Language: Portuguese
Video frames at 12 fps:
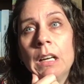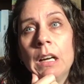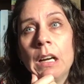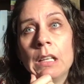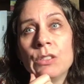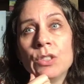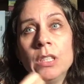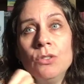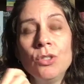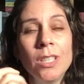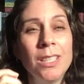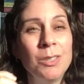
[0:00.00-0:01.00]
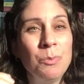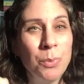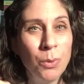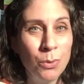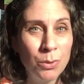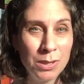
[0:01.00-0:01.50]
A gente é um
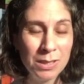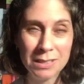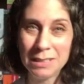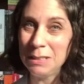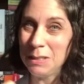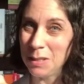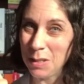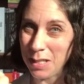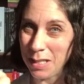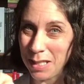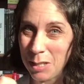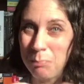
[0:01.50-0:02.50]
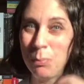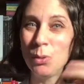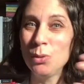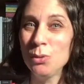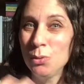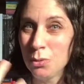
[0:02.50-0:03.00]
pouco assim é,
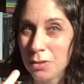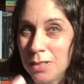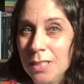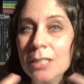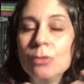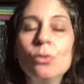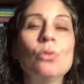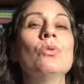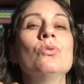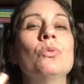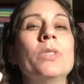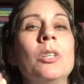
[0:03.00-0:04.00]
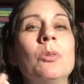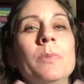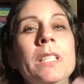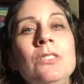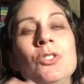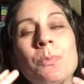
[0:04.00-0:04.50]
produzido
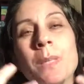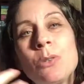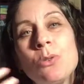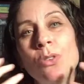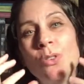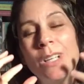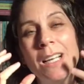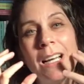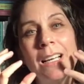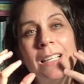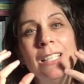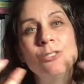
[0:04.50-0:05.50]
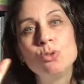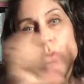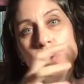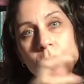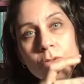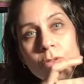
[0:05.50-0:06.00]
culturalmente para colocar
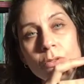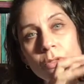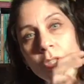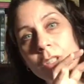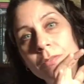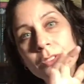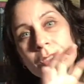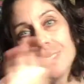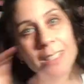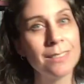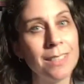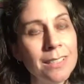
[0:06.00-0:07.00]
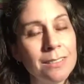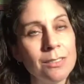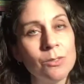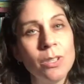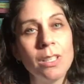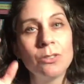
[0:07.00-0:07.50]
todos os ovos na cesta
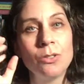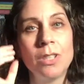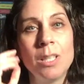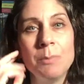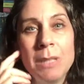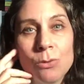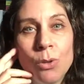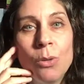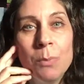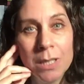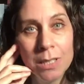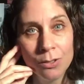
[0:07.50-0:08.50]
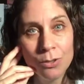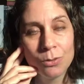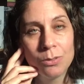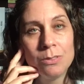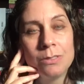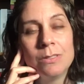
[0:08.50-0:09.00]
do relacionamento romântico.